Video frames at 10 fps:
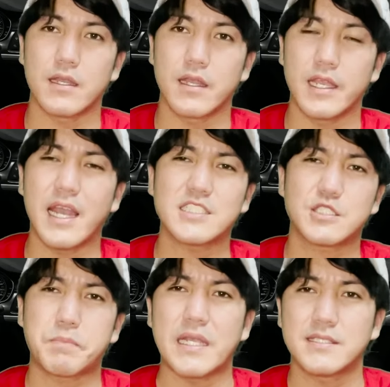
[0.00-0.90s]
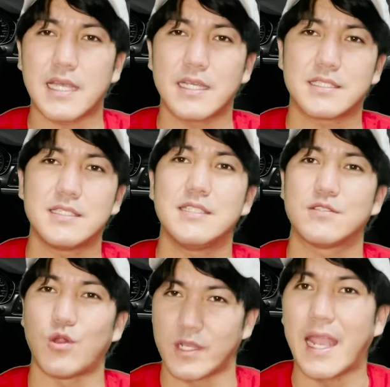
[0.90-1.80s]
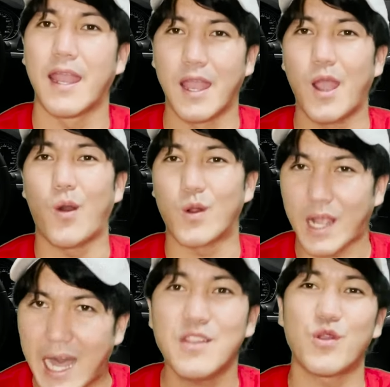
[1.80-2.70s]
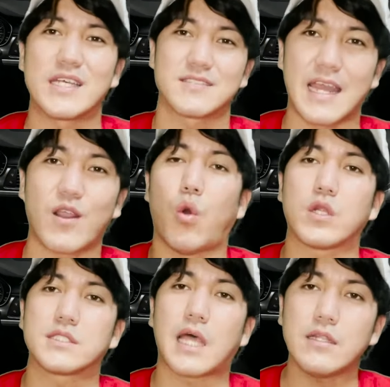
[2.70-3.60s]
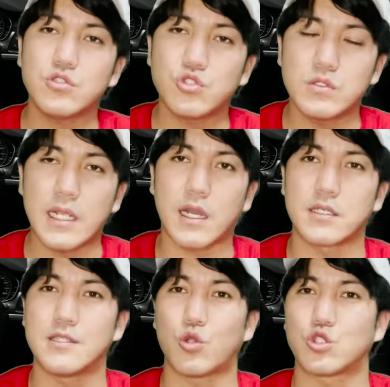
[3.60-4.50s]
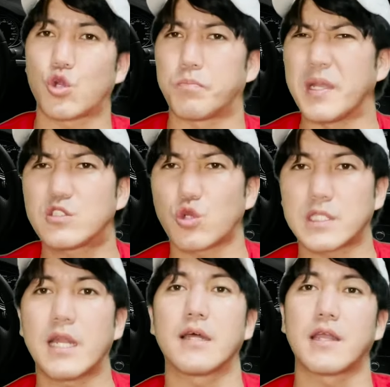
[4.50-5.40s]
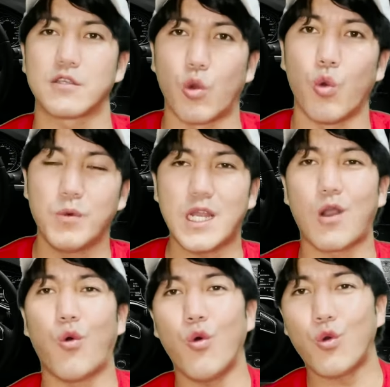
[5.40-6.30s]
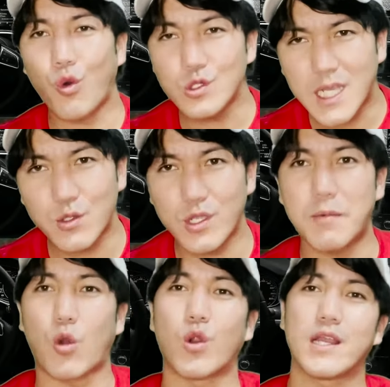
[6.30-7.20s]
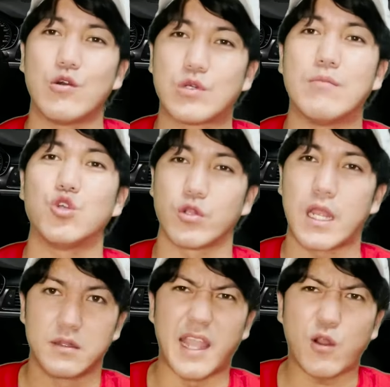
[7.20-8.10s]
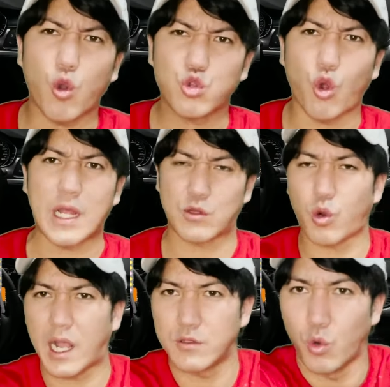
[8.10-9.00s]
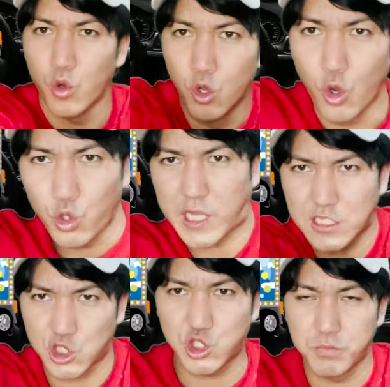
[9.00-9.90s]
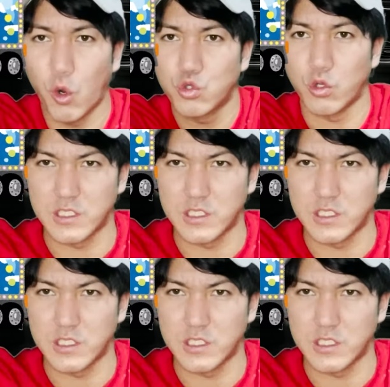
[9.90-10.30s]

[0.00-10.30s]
エアスペンサーシリーズのね、俺缶のやつね、これ30年間ヒットしとるベストセラーなんよ。もうなんか芳香剤といえばこれが浮かぶよね。デコトラとかのダッシュボード